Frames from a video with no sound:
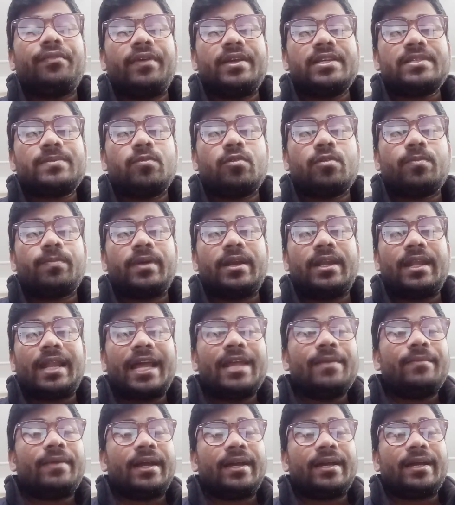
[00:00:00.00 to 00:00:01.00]
फेसबुक पर
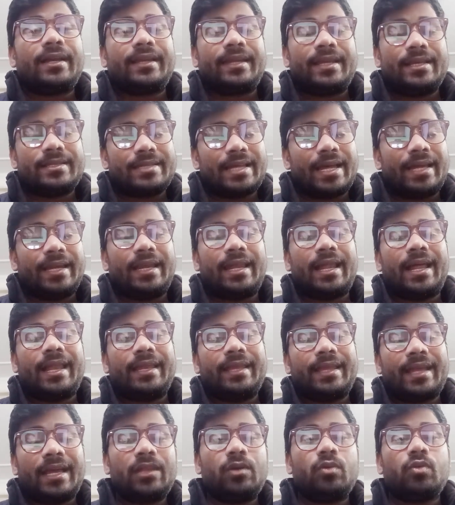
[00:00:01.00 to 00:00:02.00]
लाइव आकर खेसारी लाल
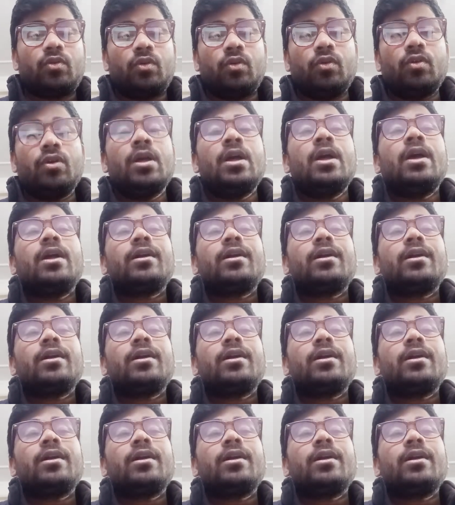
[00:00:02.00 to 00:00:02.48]
यादव को